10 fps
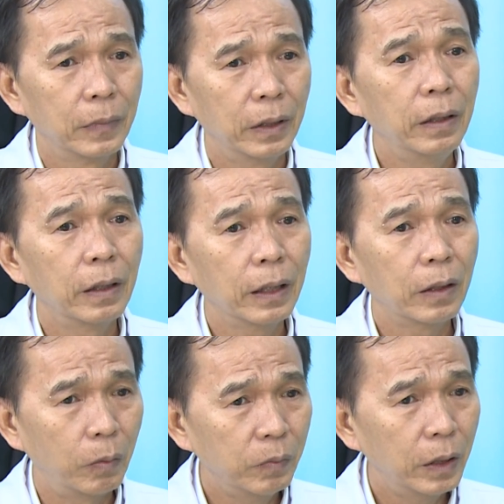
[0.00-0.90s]
với những cái
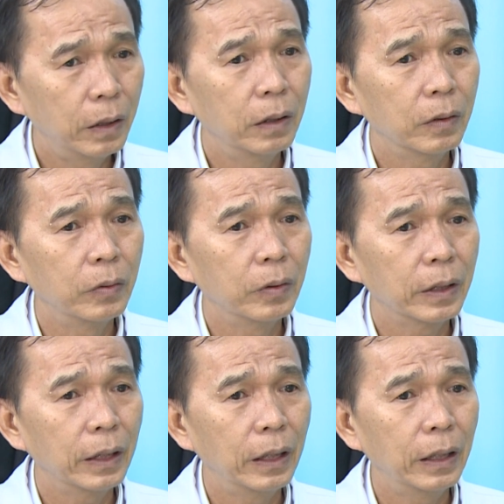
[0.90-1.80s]
tổn thương của
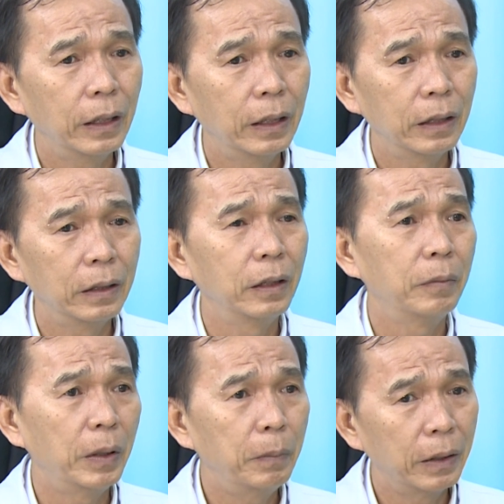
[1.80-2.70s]
cái người
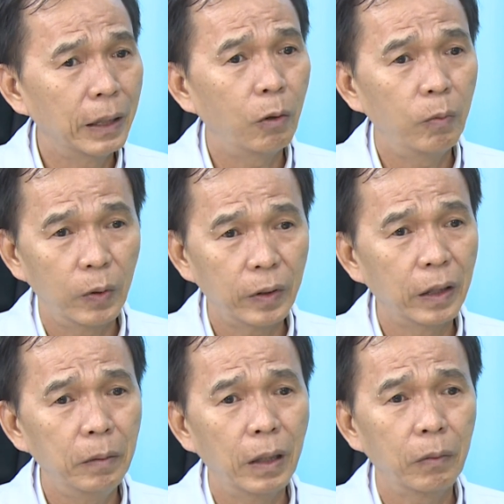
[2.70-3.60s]
bị bệnh đậu mùa khỉ
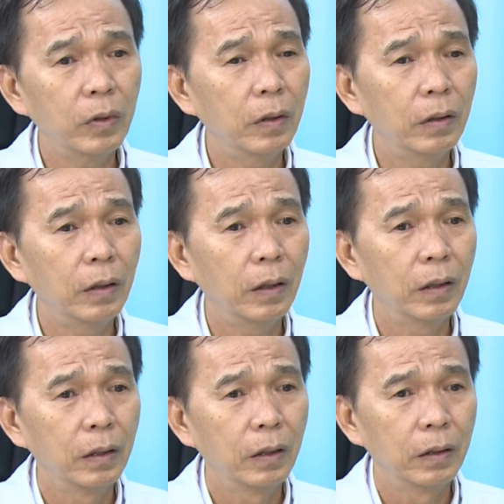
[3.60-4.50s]
mà không có
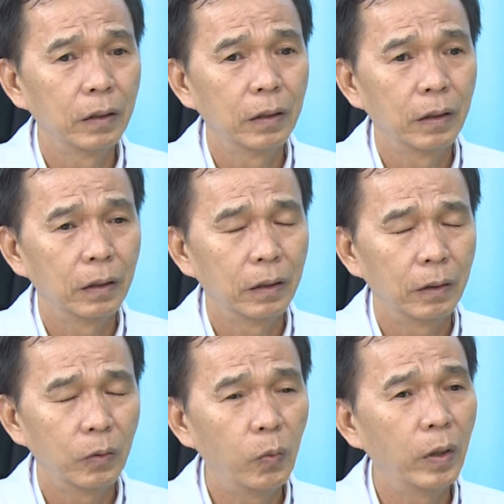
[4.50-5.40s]

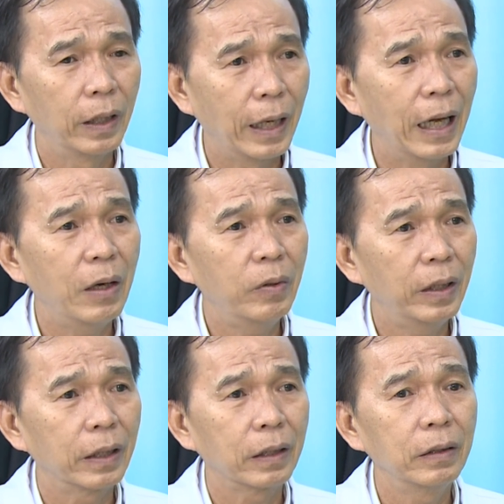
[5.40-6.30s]
quần áo
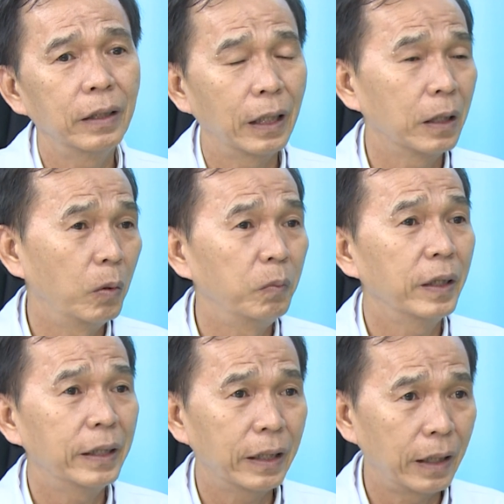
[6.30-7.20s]
hay là có nhiều dụng để
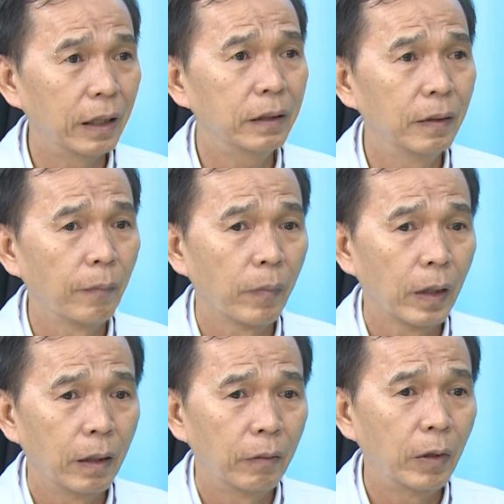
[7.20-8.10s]
che chở.
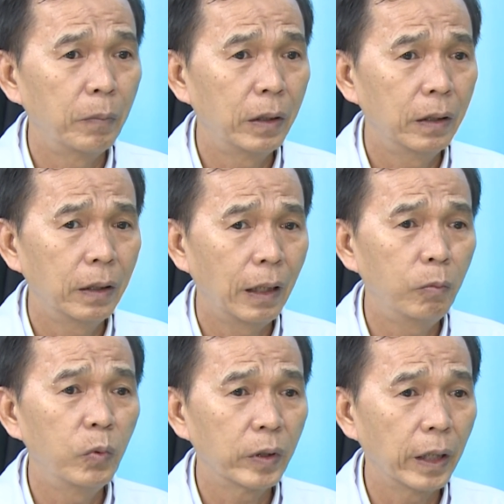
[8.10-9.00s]
Và bệnh đậu
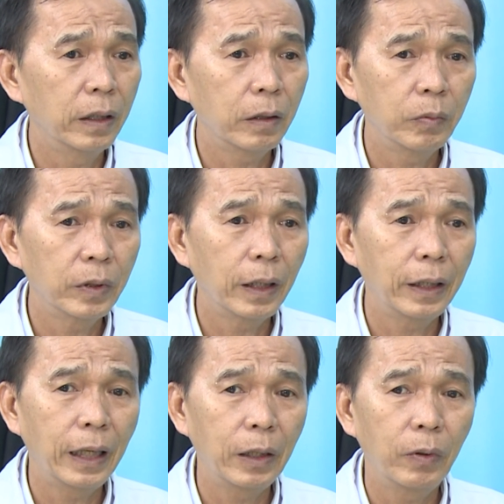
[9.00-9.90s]
mùa khỉ nó cũng có thể
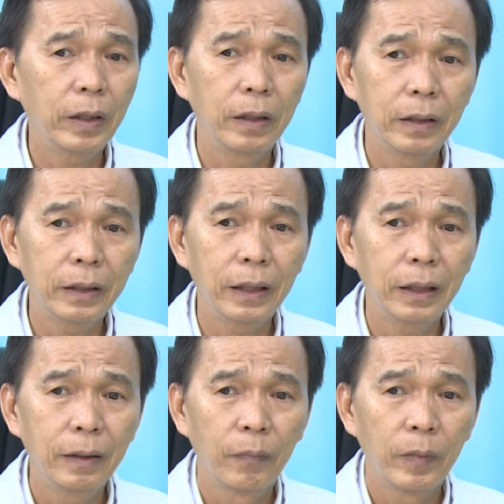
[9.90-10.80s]
lây qua những
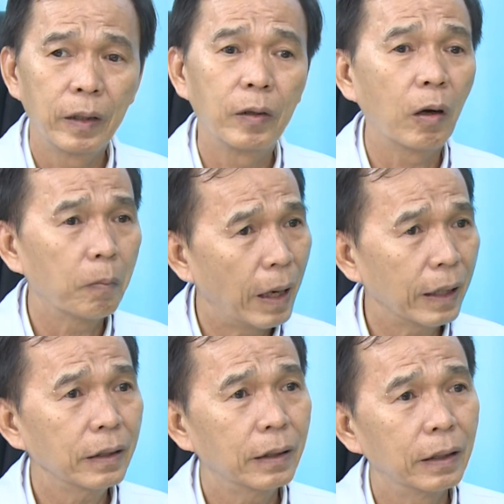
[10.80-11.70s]
cái giọt
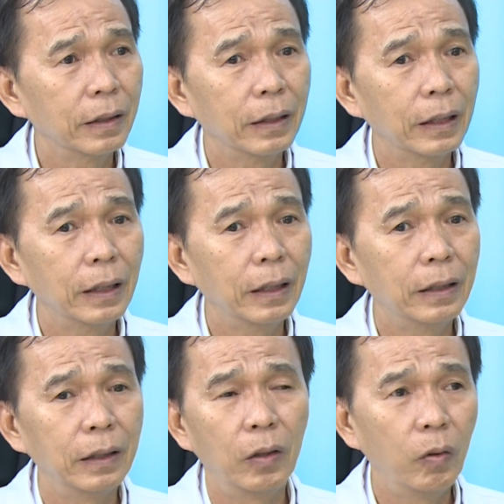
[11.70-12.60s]
bắn từ cái
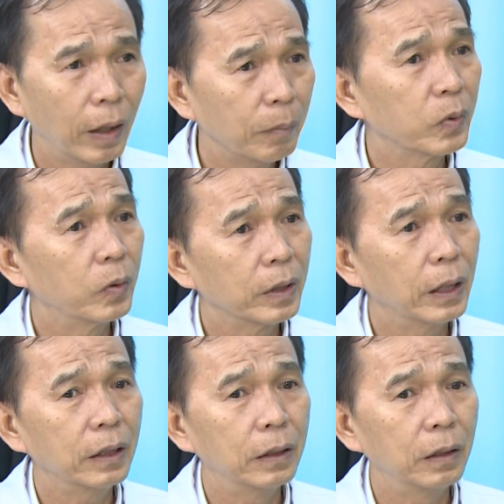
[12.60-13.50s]
đường hô hấp của
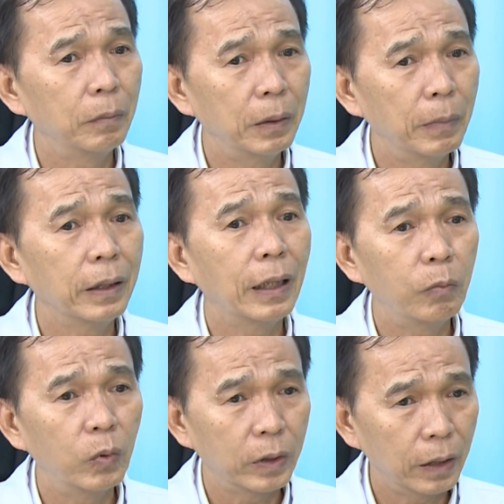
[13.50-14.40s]
cái người bị bệnh đậu
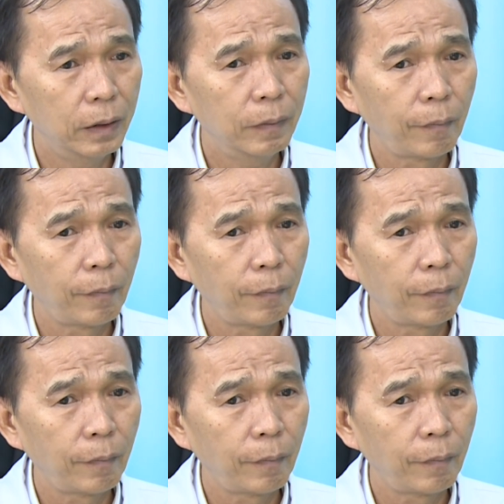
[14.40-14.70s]
mùa khỉ.